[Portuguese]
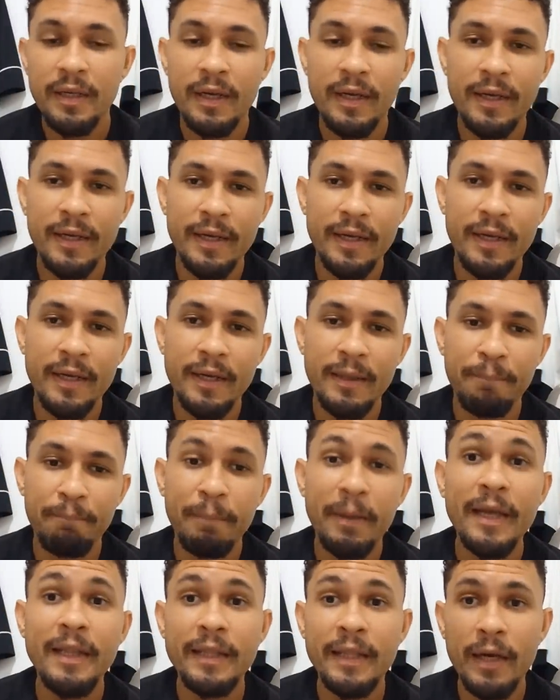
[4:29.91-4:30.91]
É,
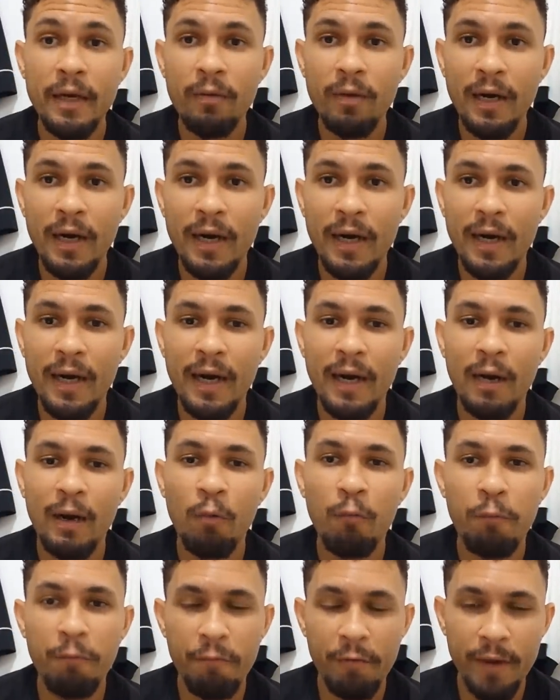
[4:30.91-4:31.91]
perdeu a, a,
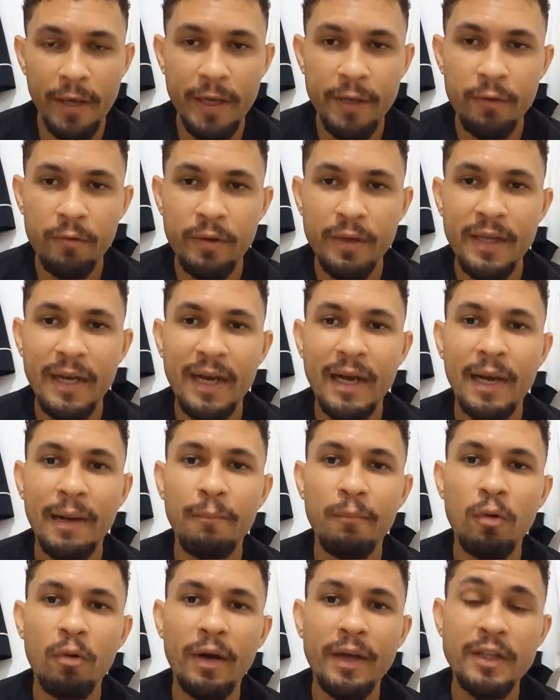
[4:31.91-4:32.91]
o freio e
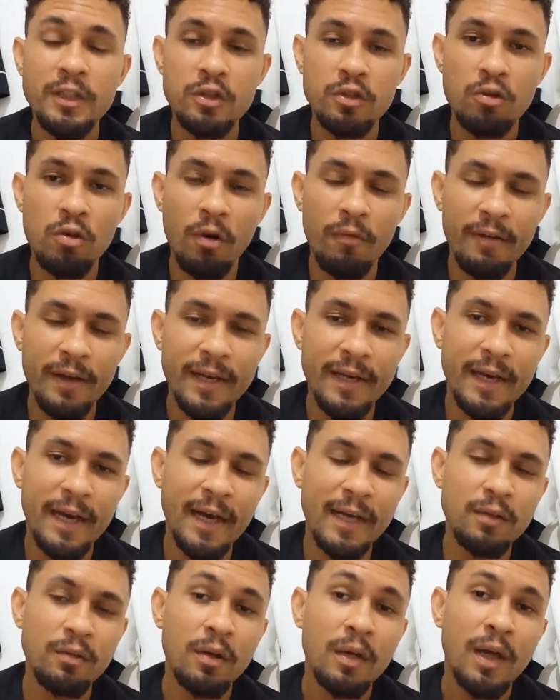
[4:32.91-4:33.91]
acabou aí
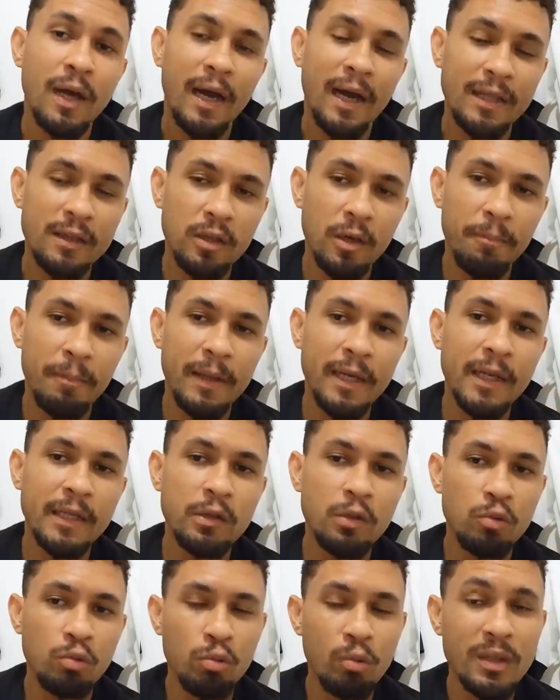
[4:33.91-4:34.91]
desgovernado,
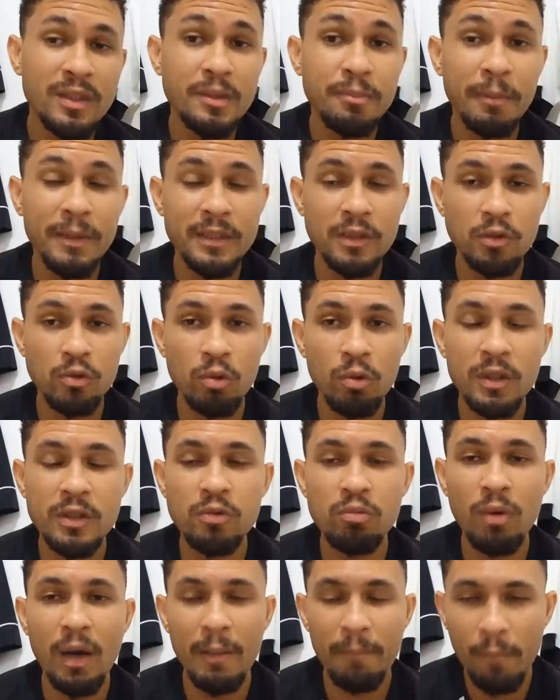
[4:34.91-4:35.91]
atropelando duas pessoas
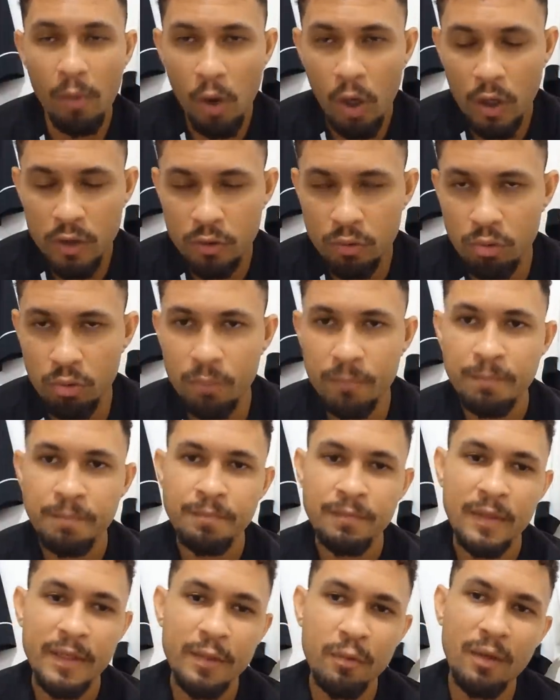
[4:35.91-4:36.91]
numa moto.
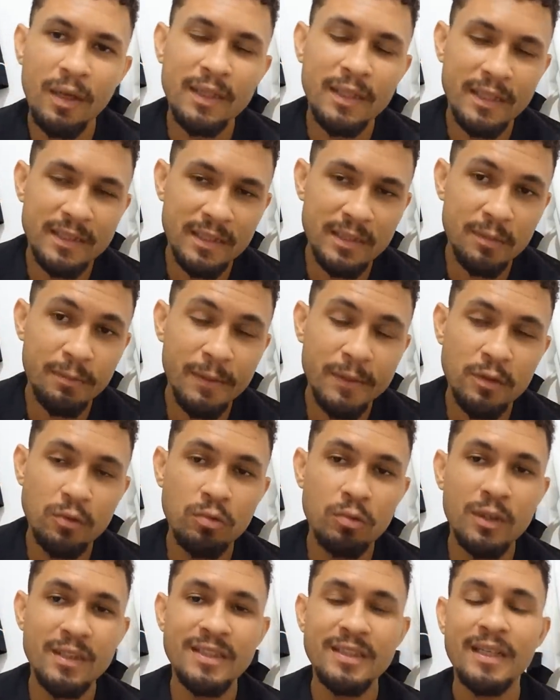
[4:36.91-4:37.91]
E uma dessas
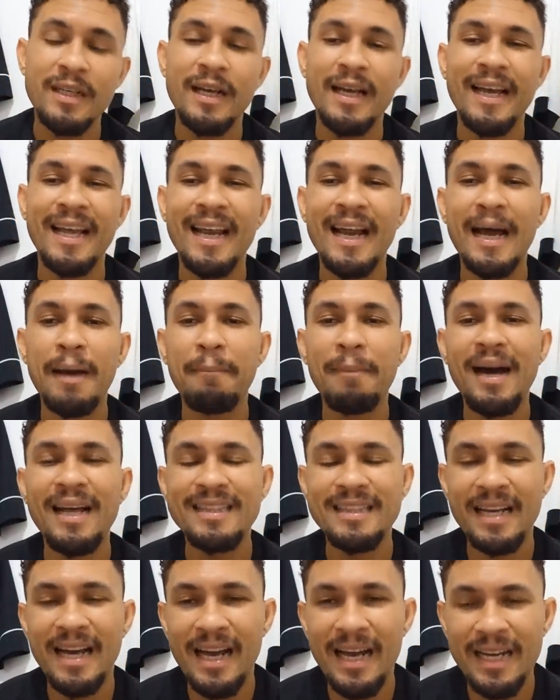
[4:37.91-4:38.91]
pessoas era a
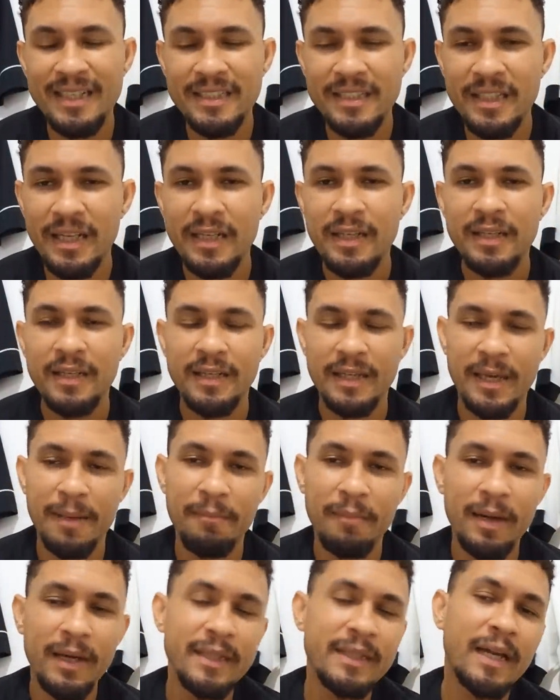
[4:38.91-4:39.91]
madrasta, que é
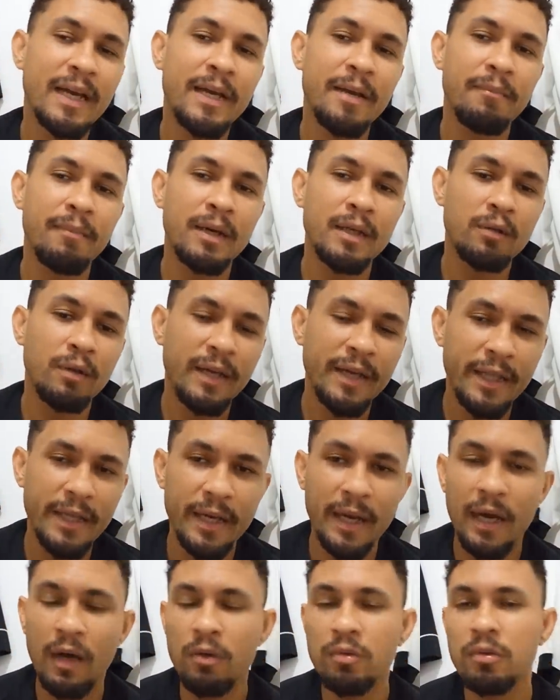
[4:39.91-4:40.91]
mãe da irmã do
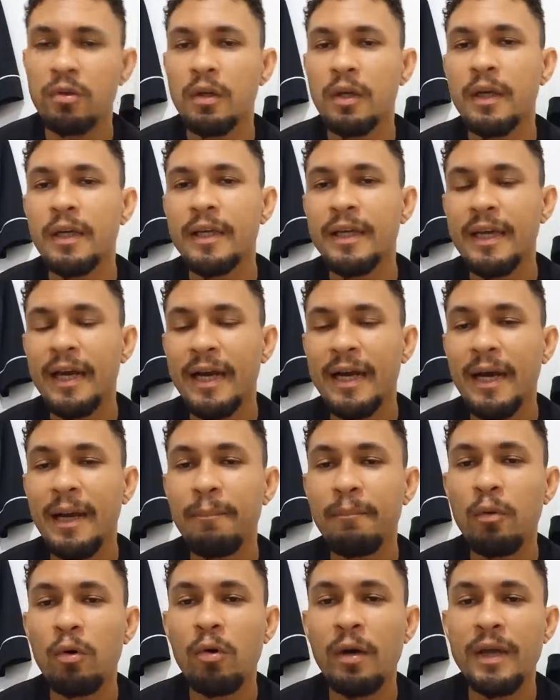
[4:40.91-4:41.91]
Aguinaldo, que
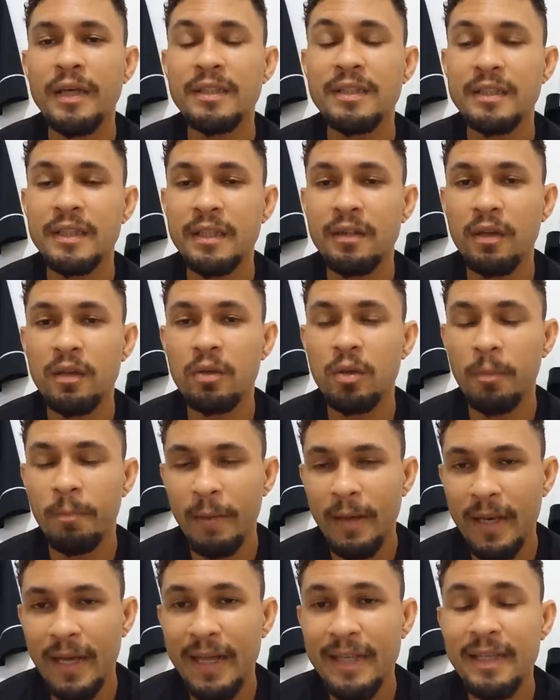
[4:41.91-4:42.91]
acabou aí sendo
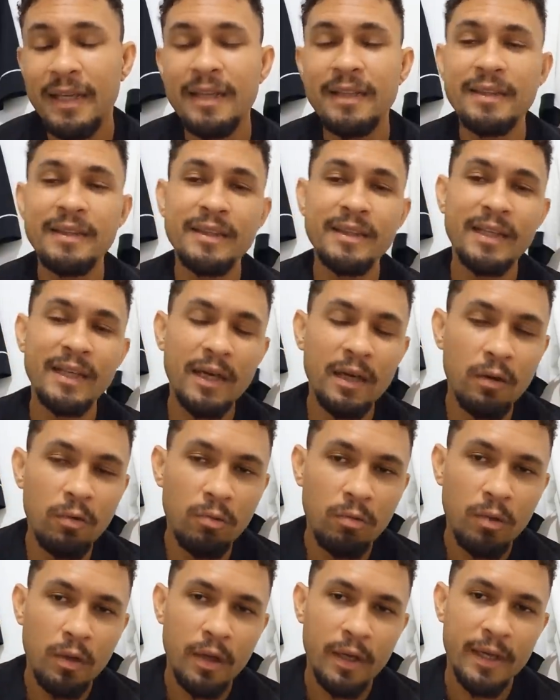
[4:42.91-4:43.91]
atropelada,
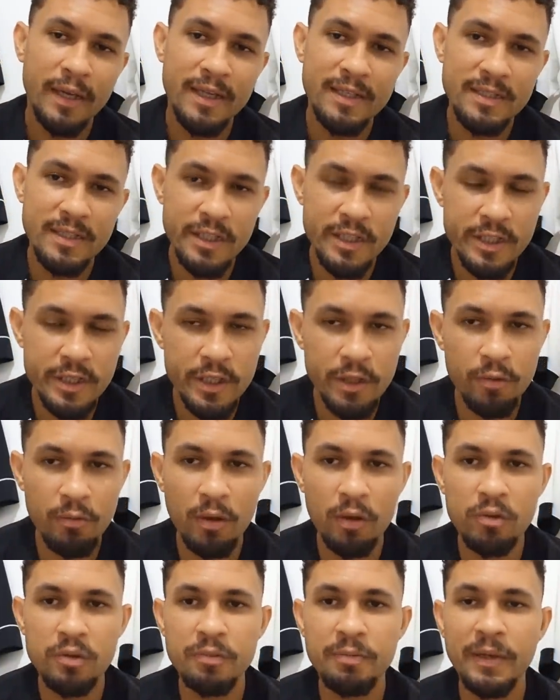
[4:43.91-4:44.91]
não resistiu
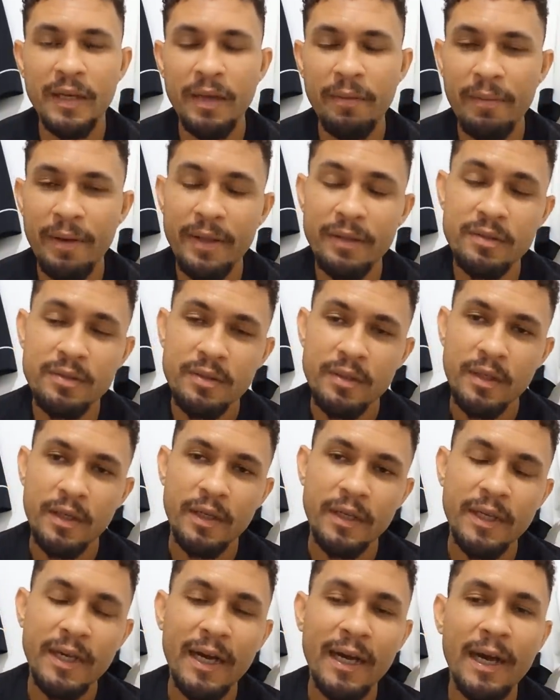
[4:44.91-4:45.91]
aos ferimentos
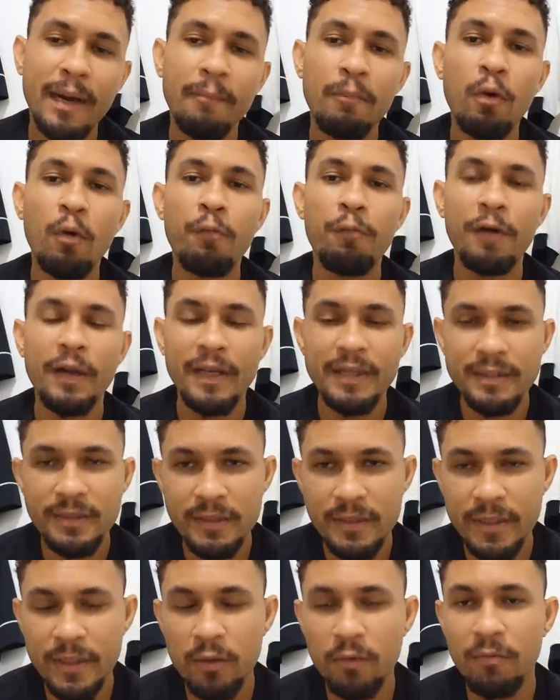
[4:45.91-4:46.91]
e acabou
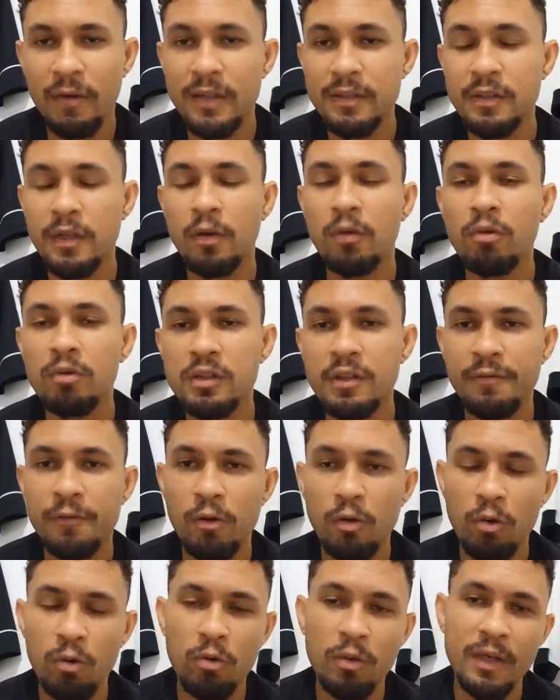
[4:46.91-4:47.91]
falecendo. O Vasco, inclusive,
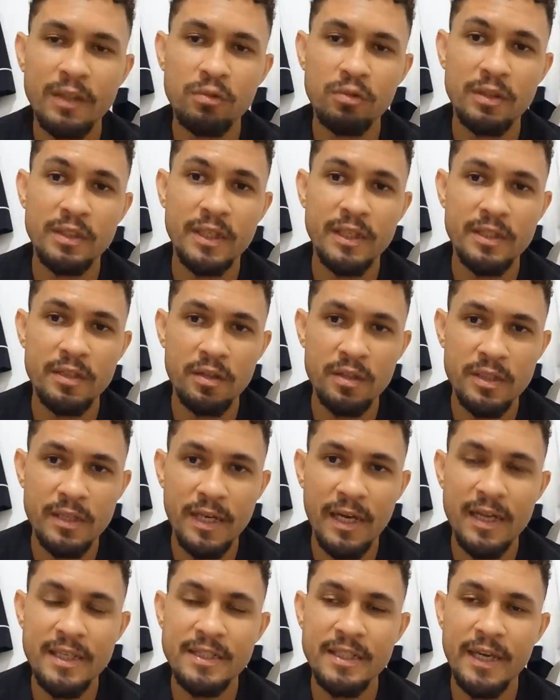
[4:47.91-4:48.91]
colocou nas suas redes
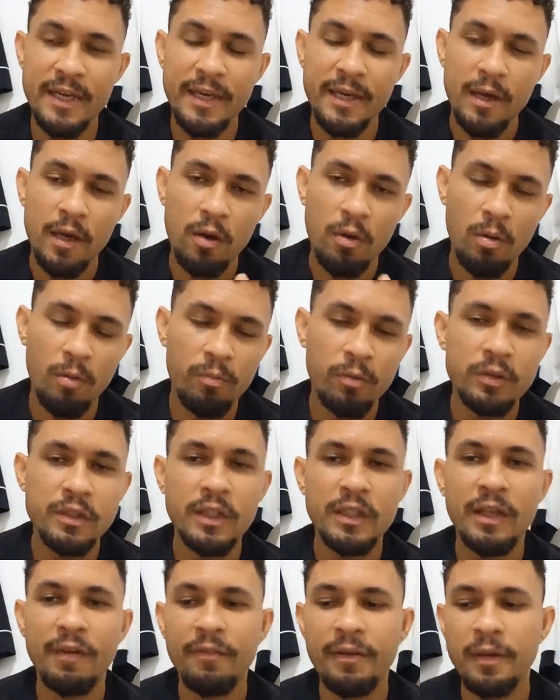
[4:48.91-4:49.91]
sociais aí, como você
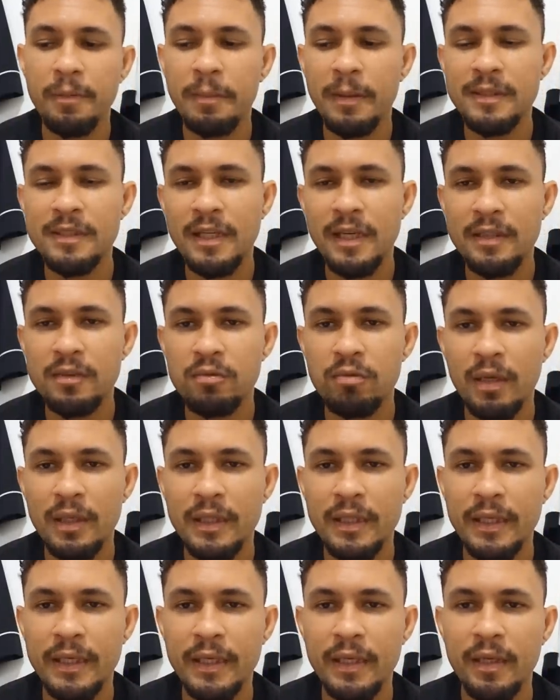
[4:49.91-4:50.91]
está vendo passar na sua
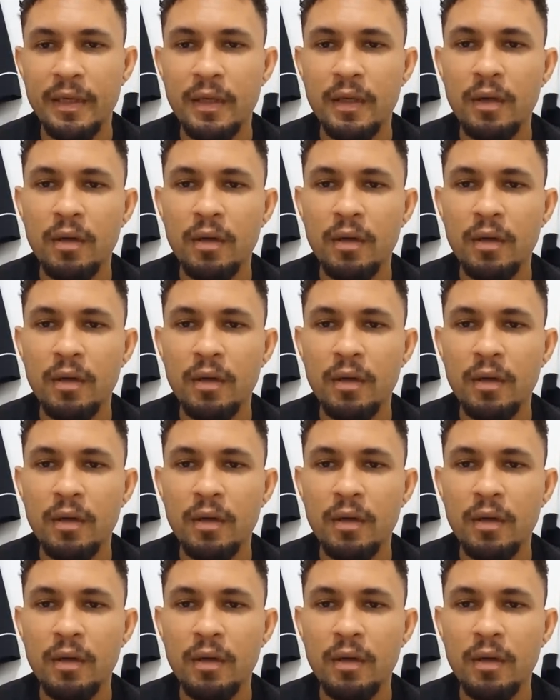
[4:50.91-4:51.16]
tela,